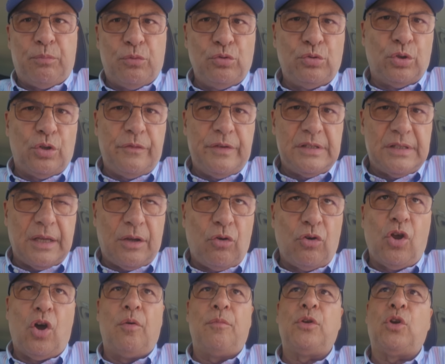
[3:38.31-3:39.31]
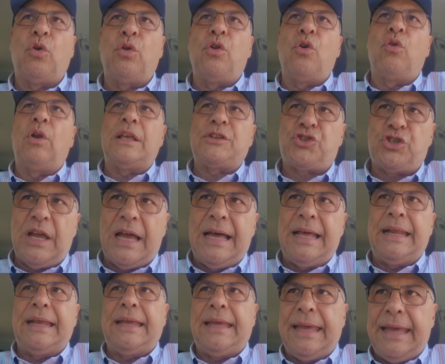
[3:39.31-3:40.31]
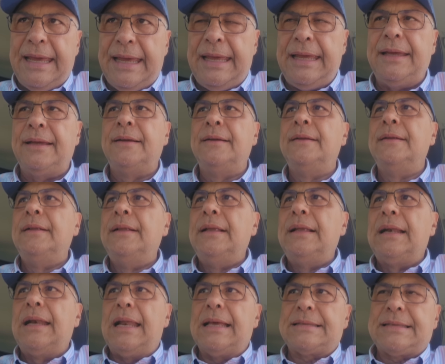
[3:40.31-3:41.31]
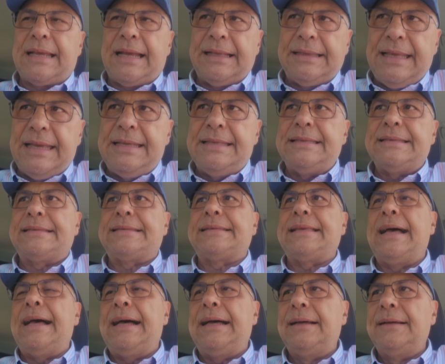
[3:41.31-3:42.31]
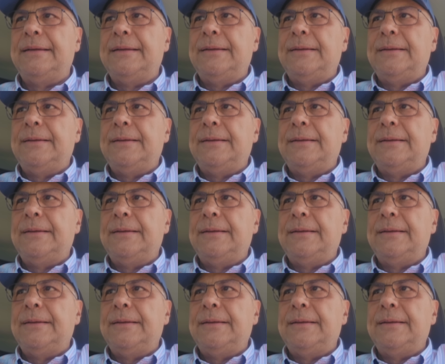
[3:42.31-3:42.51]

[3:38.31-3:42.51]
punto di vista economico e non lasciare che la scadenza